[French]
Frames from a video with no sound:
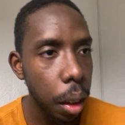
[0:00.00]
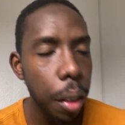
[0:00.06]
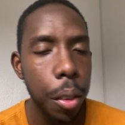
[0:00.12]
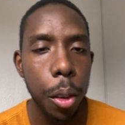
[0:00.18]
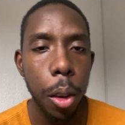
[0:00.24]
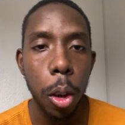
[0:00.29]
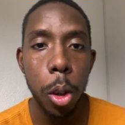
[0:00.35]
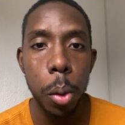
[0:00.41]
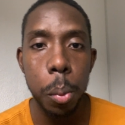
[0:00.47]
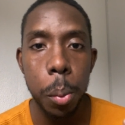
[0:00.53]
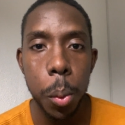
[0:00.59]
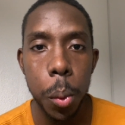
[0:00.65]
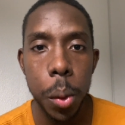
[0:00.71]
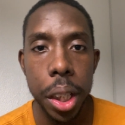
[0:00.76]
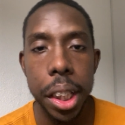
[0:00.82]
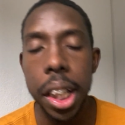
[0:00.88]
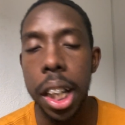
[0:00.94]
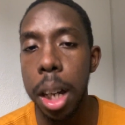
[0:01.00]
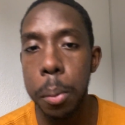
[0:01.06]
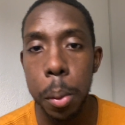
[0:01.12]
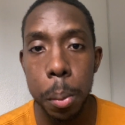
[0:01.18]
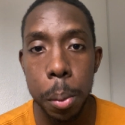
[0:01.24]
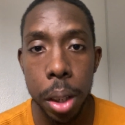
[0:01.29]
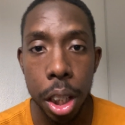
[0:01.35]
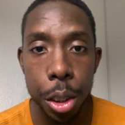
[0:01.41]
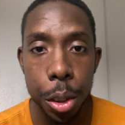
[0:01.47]
dans le but d'aider la
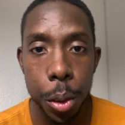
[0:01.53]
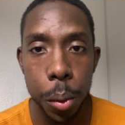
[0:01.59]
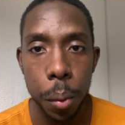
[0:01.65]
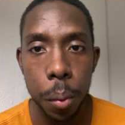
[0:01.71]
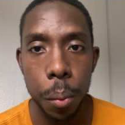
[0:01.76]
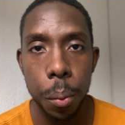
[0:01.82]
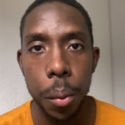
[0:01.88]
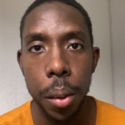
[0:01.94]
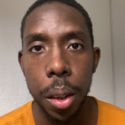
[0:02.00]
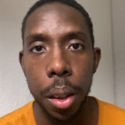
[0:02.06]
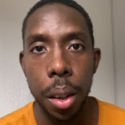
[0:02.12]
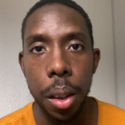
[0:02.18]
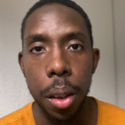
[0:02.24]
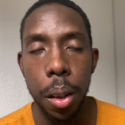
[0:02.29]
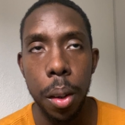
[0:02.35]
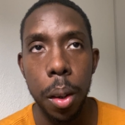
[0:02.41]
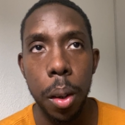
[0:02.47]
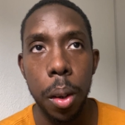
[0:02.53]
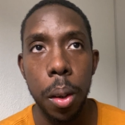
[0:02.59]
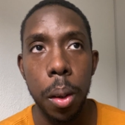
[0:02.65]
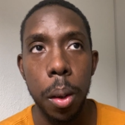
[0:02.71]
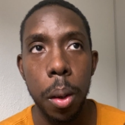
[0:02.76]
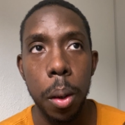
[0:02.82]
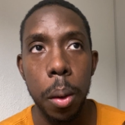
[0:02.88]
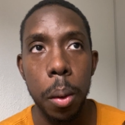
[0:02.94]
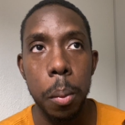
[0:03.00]
population
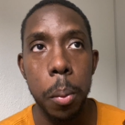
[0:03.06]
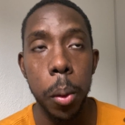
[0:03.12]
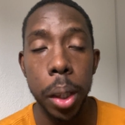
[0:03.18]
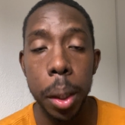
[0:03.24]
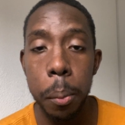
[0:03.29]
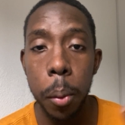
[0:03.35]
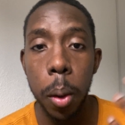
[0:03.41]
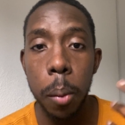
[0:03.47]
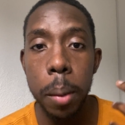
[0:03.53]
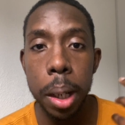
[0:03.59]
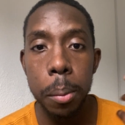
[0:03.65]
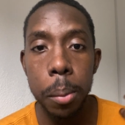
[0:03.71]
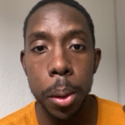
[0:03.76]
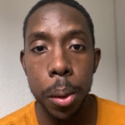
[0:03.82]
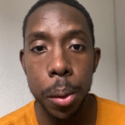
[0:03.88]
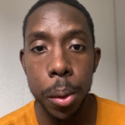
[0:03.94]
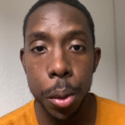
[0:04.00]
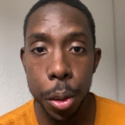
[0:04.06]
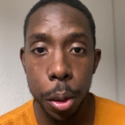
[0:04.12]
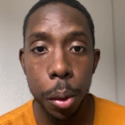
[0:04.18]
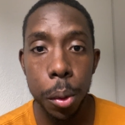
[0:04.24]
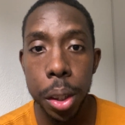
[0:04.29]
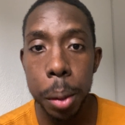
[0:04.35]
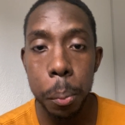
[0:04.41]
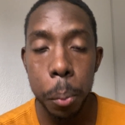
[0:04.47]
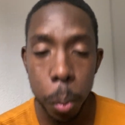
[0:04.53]
pour des problèmes de
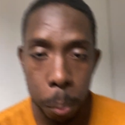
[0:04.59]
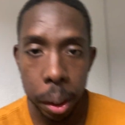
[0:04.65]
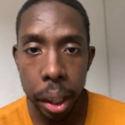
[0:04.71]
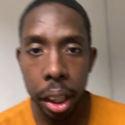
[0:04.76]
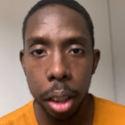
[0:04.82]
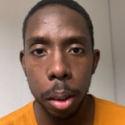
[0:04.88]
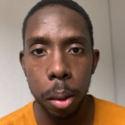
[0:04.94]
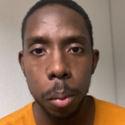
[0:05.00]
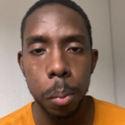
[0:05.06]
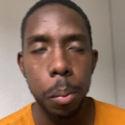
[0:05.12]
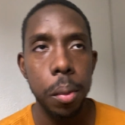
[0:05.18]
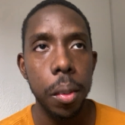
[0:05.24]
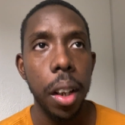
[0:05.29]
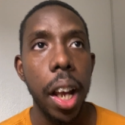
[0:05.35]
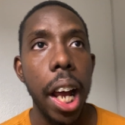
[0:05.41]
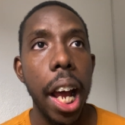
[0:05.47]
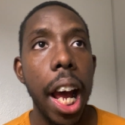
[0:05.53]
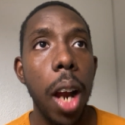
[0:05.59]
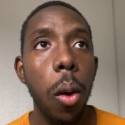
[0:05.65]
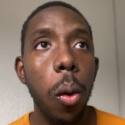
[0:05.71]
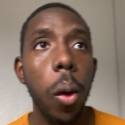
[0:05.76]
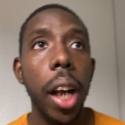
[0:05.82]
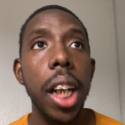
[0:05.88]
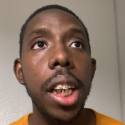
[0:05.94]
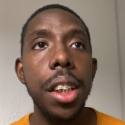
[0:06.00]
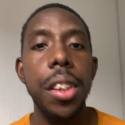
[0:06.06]
santé publique. Elle
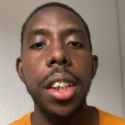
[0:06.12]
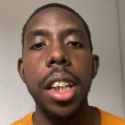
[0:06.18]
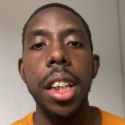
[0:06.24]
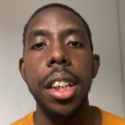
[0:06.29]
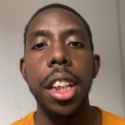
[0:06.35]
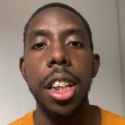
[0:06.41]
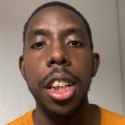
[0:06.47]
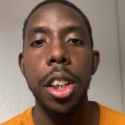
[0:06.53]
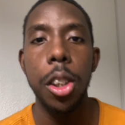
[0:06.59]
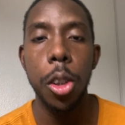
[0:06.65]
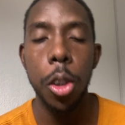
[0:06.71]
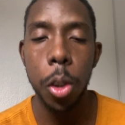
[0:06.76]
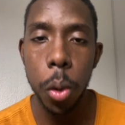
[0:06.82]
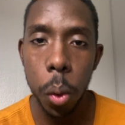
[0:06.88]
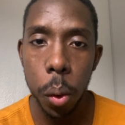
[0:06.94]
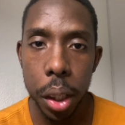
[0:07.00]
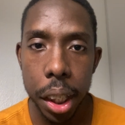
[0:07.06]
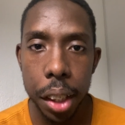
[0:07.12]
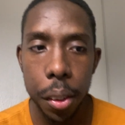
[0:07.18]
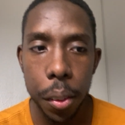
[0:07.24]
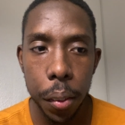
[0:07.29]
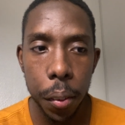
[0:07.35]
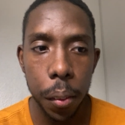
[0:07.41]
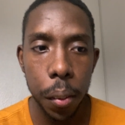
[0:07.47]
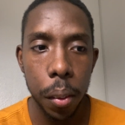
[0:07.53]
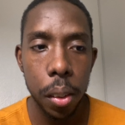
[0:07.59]
organisait des journées
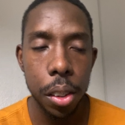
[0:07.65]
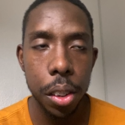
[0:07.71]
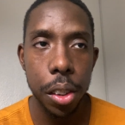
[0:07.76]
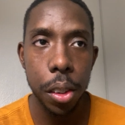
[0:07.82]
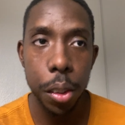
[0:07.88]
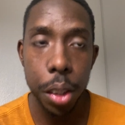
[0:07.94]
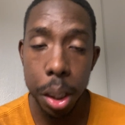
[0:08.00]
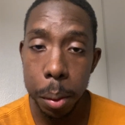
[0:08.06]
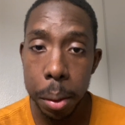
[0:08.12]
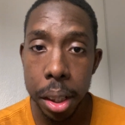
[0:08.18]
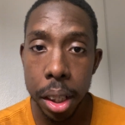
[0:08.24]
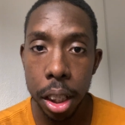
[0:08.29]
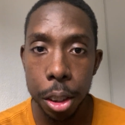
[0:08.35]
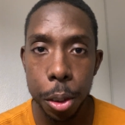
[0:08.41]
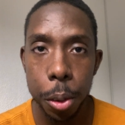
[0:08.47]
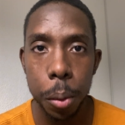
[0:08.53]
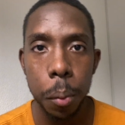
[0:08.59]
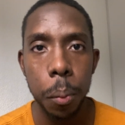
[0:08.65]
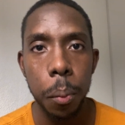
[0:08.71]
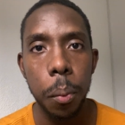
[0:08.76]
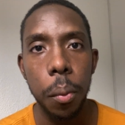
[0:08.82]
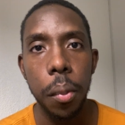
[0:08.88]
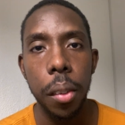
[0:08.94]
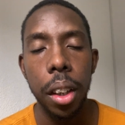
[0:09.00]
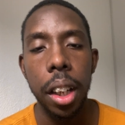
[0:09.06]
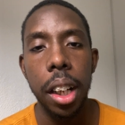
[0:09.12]
de sensibilisation
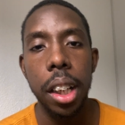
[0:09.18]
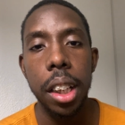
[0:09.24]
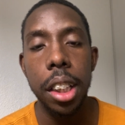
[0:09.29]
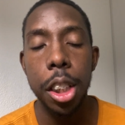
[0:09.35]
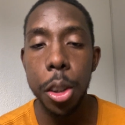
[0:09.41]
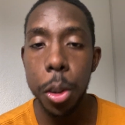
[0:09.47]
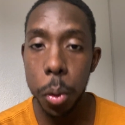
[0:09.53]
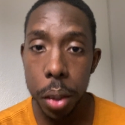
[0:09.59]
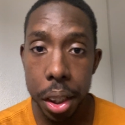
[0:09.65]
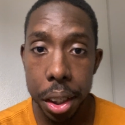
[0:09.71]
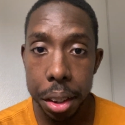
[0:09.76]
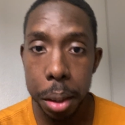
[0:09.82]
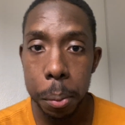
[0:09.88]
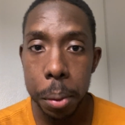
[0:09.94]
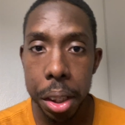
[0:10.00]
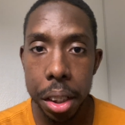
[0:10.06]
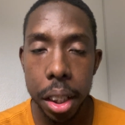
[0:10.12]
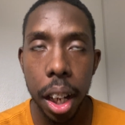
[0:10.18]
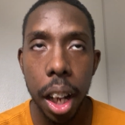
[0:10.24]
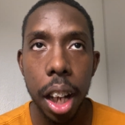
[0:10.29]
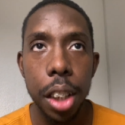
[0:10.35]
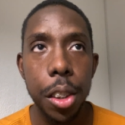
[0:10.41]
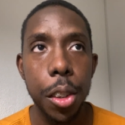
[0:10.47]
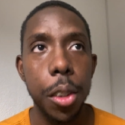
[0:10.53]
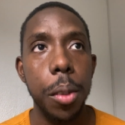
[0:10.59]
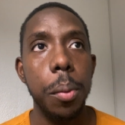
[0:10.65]
des journées de
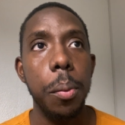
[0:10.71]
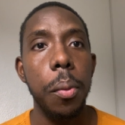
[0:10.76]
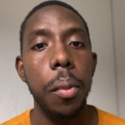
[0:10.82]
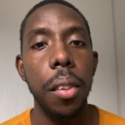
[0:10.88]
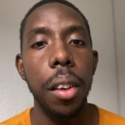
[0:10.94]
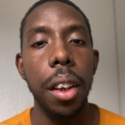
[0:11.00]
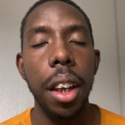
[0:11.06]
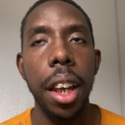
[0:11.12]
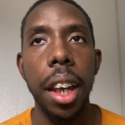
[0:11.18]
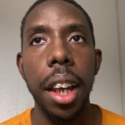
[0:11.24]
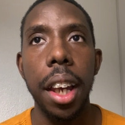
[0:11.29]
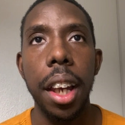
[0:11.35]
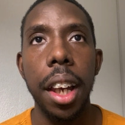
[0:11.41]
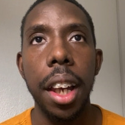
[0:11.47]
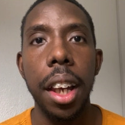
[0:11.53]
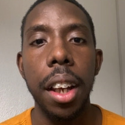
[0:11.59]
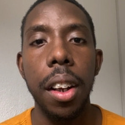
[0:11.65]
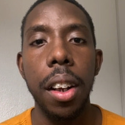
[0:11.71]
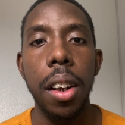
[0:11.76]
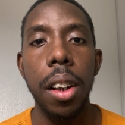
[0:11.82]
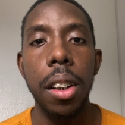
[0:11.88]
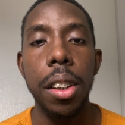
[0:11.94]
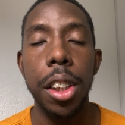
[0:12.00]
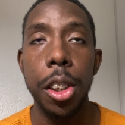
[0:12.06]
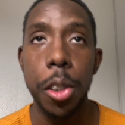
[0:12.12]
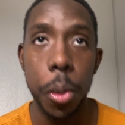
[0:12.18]
dépistage et
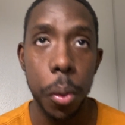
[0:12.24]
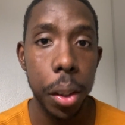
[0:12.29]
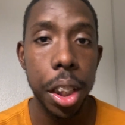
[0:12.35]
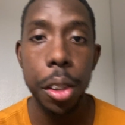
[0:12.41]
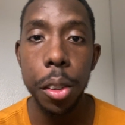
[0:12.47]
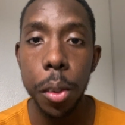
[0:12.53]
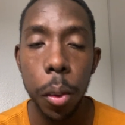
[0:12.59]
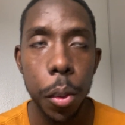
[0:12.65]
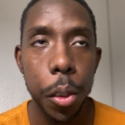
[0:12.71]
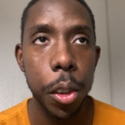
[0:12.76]
euh, des journées de dons de